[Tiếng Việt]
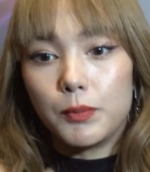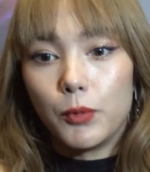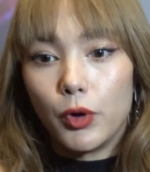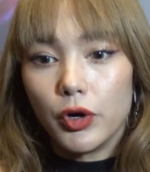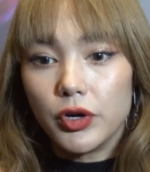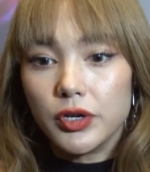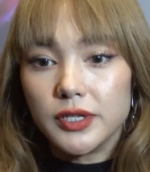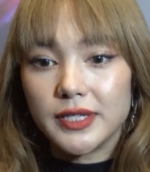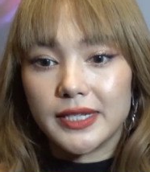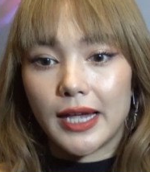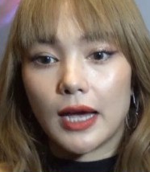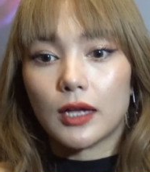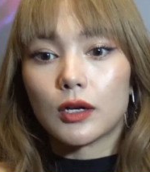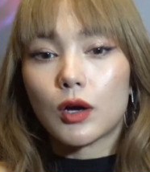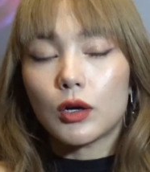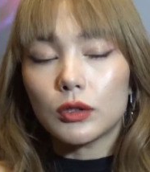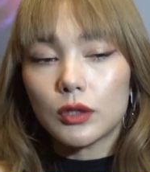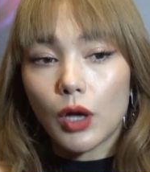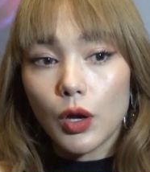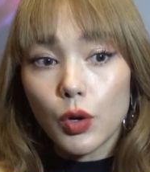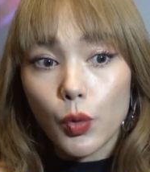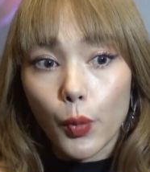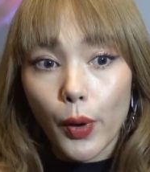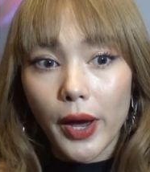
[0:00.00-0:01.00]
mọi người sẽ có
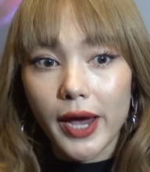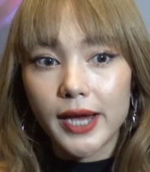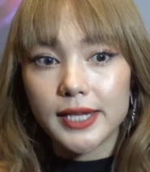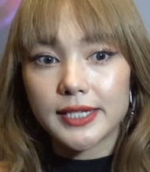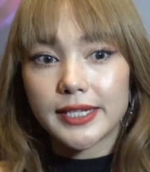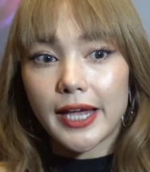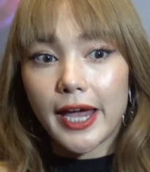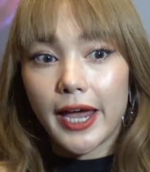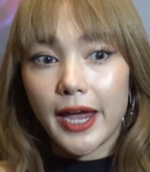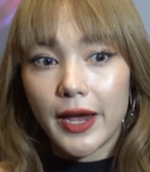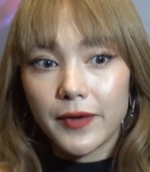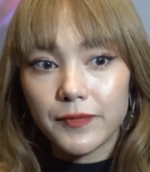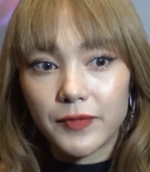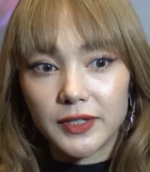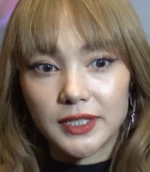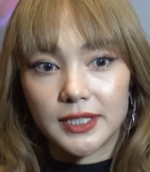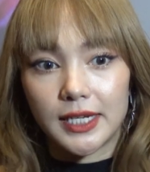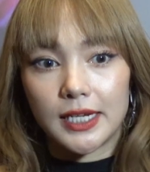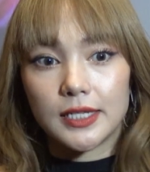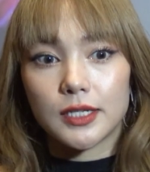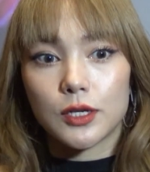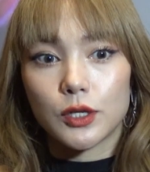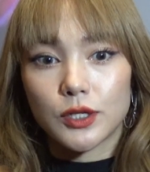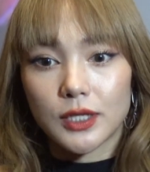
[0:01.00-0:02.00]
thói quen xem và
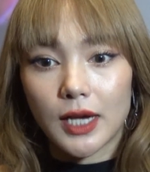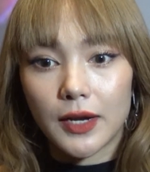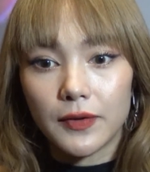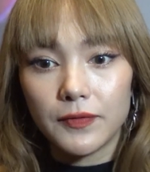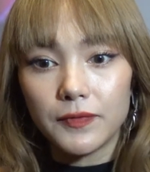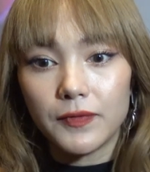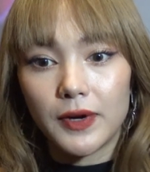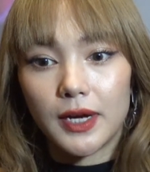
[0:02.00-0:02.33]
sẽ so sánh